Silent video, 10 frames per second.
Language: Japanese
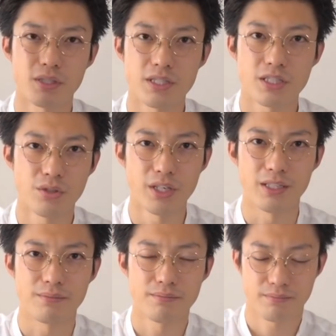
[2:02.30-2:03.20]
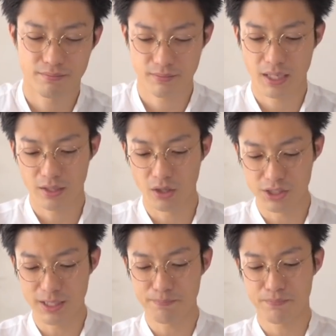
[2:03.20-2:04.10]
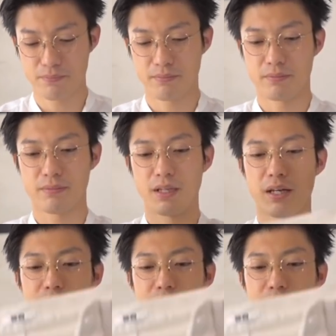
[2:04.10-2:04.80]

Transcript: 3こちらデレ